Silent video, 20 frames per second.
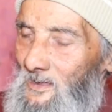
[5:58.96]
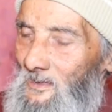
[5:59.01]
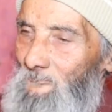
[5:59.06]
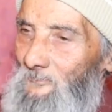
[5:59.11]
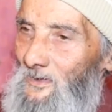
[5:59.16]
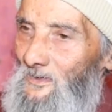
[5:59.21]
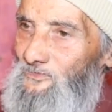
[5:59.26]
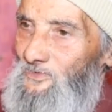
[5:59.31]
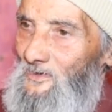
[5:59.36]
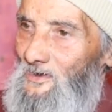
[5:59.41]

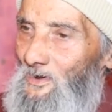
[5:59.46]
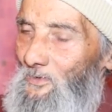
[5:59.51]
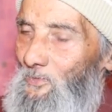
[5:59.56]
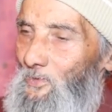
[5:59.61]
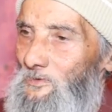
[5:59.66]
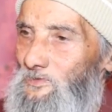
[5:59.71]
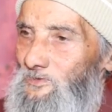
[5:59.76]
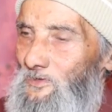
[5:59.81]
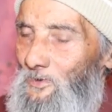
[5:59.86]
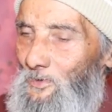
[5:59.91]
كان بات انا
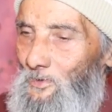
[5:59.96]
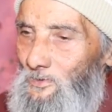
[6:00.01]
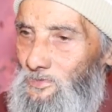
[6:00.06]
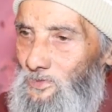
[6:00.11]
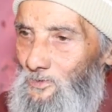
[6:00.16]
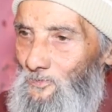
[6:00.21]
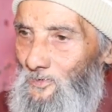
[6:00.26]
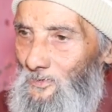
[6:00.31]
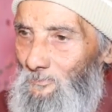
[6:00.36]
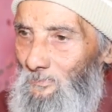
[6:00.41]
ولدي
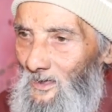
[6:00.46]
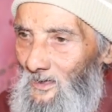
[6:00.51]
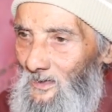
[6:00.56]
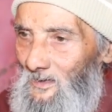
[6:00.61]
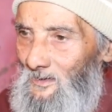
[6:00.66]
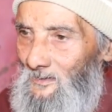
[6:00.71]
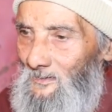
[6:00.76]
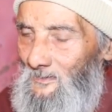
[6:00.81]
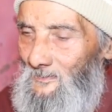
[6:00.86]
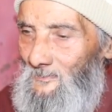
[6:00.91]
نقتلو في
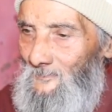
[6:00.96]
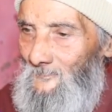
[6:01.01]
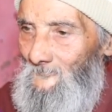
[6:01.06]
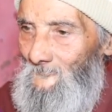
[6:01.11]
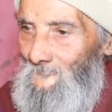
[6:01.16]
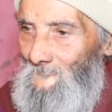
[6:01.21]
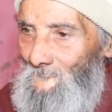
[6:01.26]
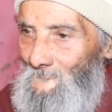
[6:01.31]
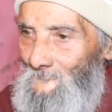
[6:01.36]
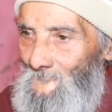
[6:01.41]
البق
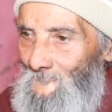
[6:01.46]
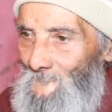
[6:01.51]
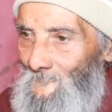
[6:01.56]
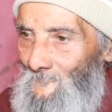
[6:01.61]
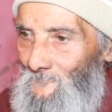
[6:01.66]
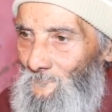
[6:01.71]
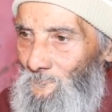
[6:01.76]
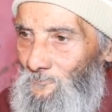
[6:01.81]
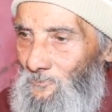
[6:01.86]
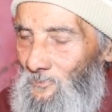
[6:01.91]

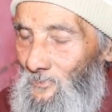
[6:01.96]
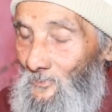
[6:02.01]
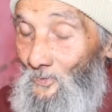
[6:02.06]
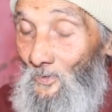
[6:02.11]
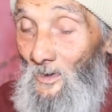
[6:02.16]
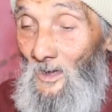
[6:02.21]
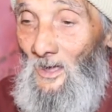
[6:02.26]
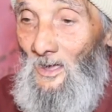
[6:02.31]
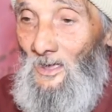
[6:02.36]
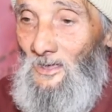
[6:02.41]

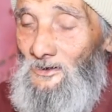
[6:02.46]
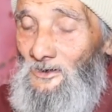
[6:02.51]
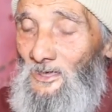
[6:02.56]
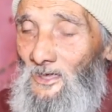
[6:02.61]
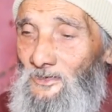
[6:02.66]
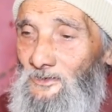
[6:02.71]
وحقنا